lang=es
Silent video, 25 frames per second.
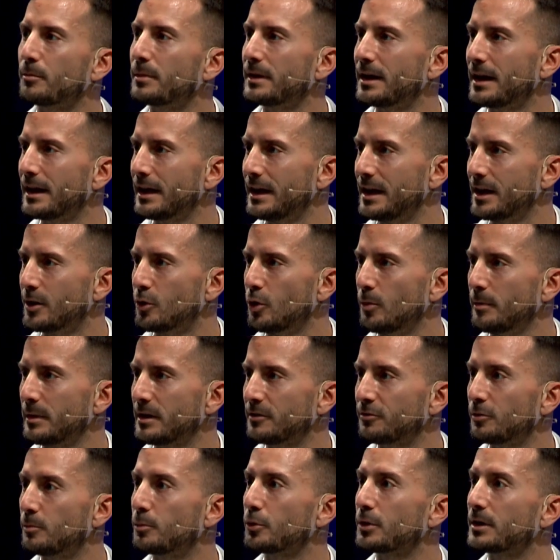operar en
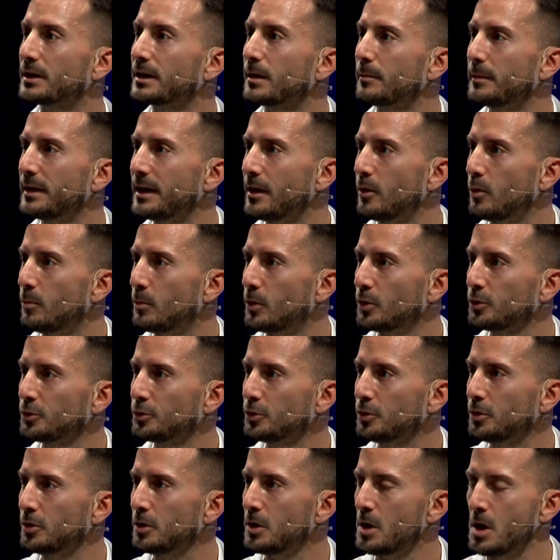e-commerce o por determinado
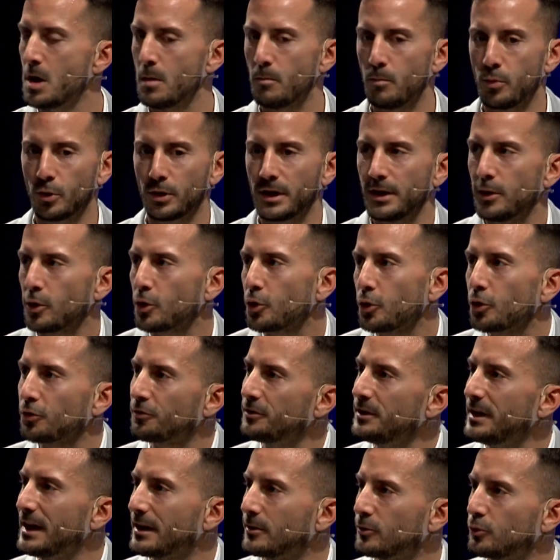monto porque no
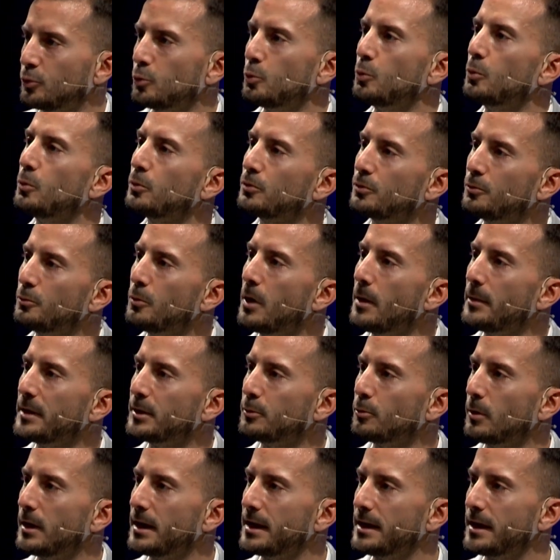conocía tu,
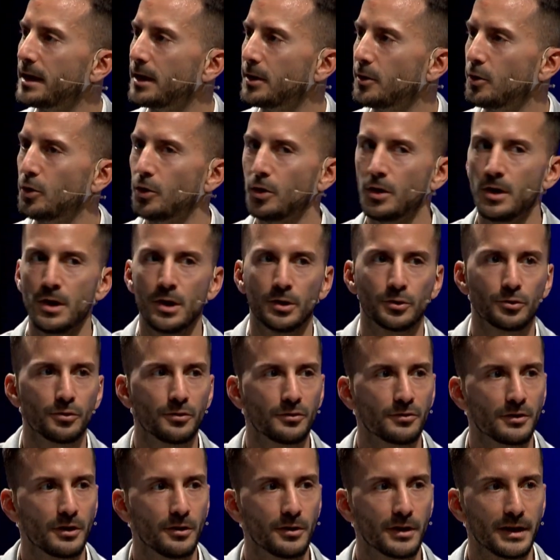habitualidad. ¿no?
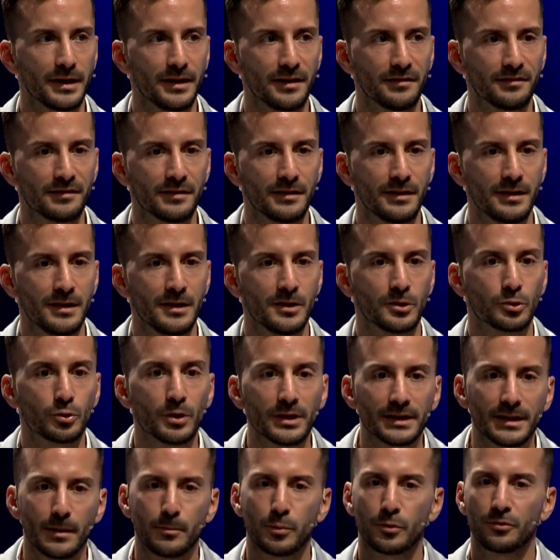Entonces ahora es
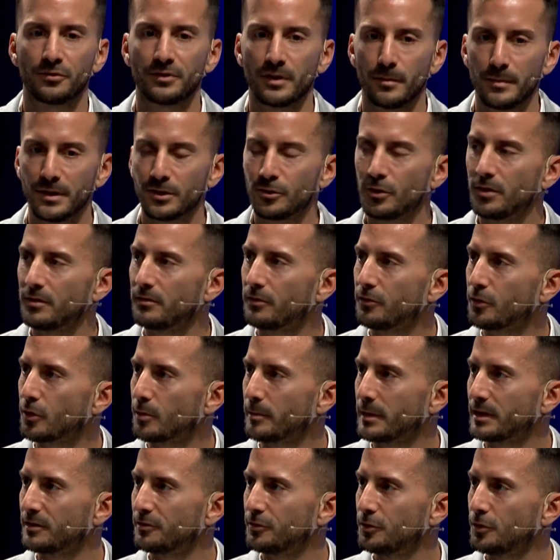todo este procesamiento de
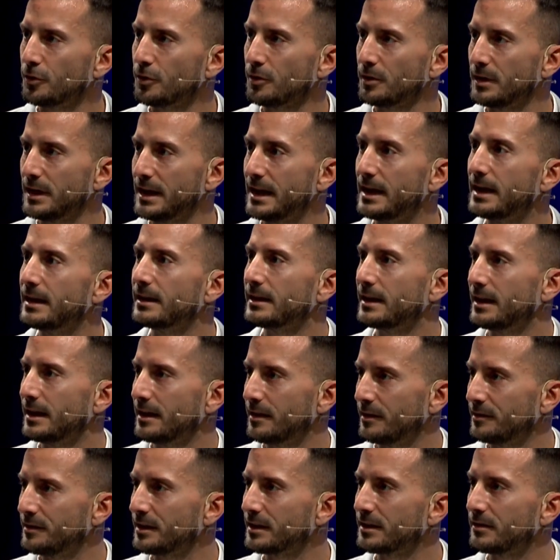información y la
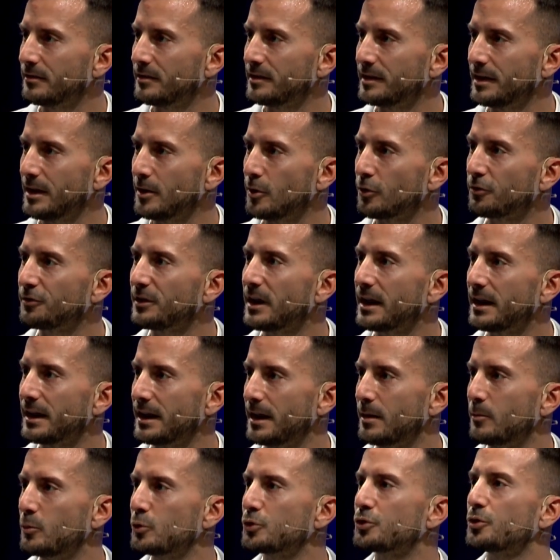inteligencia artificial nos
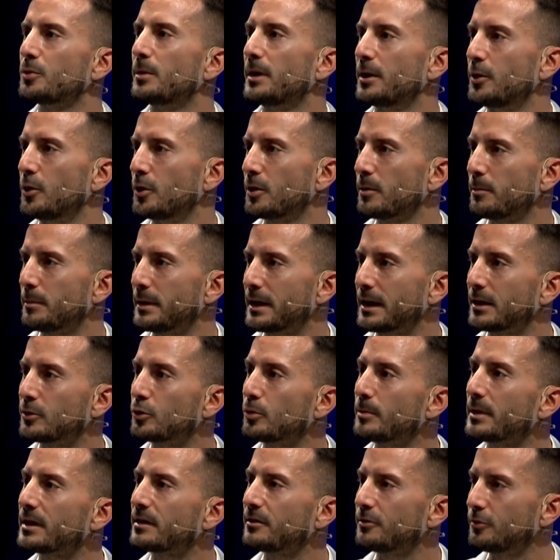agrega mucho valor
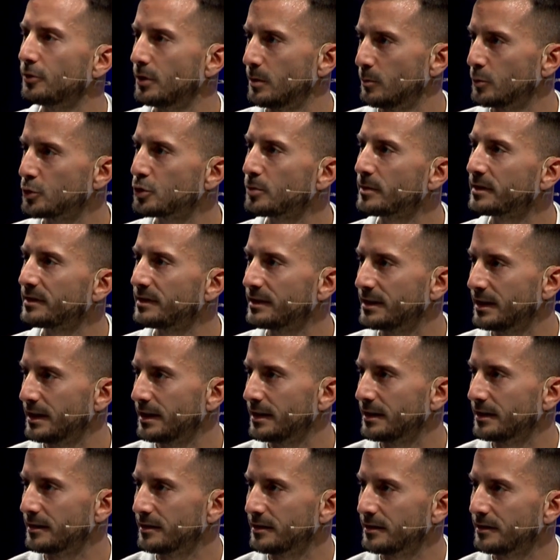para tomar decisiones mucho más
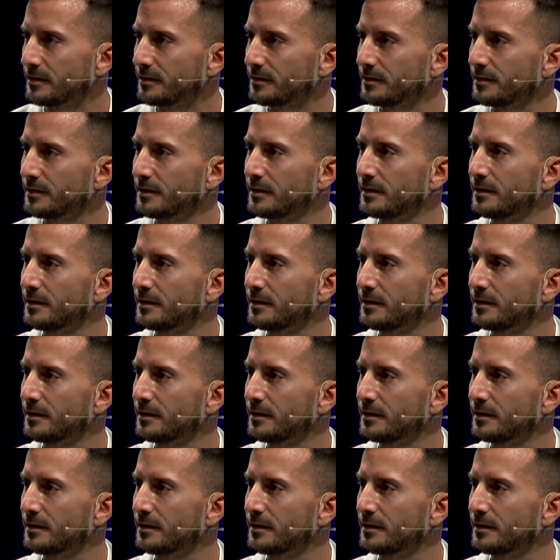inteligentes. entonces